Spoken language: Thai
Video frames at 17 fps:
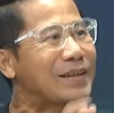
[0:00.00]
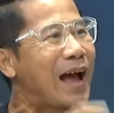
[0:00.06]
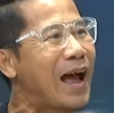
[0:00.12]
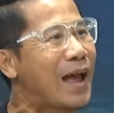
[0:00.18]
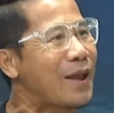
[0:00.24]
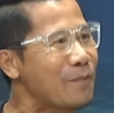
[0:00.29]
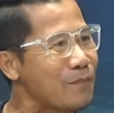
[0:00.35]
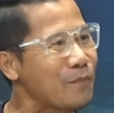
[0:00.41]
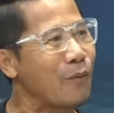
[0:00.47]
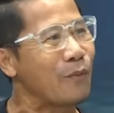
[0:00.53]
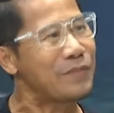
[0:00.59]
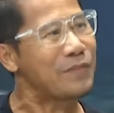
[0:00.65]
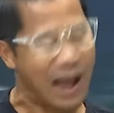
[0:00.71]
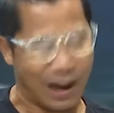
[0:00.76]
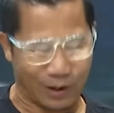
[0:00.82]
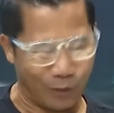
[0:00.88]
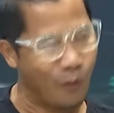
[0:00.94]
ยผมอยา
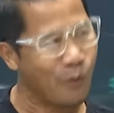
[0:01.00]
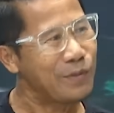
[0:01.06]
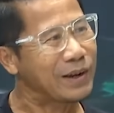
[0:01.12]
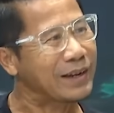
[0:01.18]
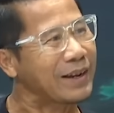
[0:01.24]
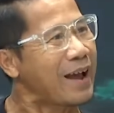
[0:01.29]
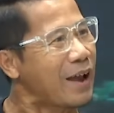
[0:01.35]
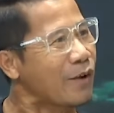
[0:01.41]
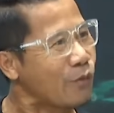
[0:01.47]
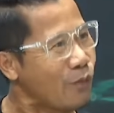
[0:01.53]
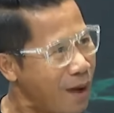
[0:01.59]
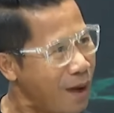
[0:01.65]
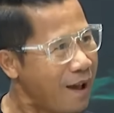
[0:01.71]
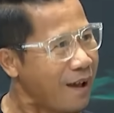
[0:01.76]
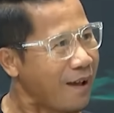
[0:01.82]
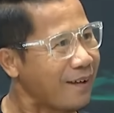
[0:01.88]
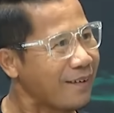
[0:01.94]
กรู้เหมือนกันว่า
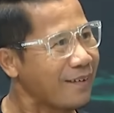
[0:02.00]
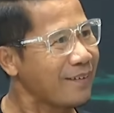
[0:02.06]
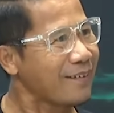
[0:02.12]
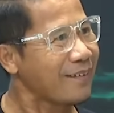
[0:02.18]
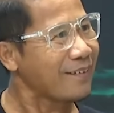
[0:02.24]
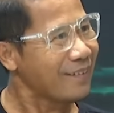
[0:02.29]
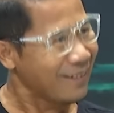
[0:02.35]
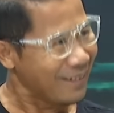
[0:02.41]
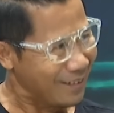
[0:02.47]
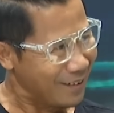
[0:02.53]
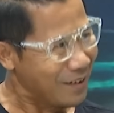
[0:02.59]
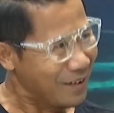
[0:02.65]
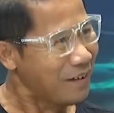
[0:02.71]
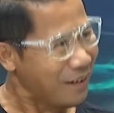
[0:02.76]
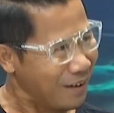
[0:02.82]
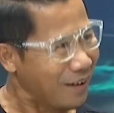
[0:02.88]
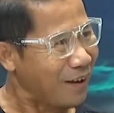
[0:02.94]

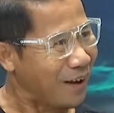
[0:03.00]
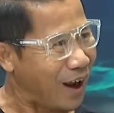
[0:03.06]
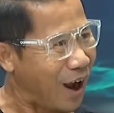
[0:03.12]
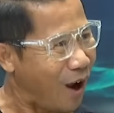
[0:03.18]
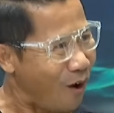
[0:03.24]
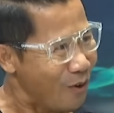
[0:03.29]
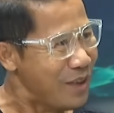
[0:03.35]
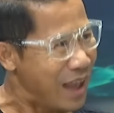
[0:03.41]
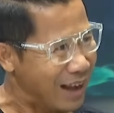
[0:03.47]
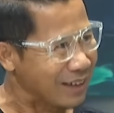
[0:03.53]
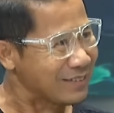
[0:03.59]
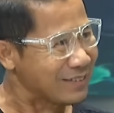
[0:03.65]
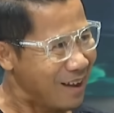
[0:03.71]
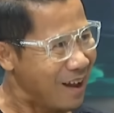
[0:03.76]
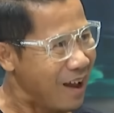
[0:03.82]
เขายังจะ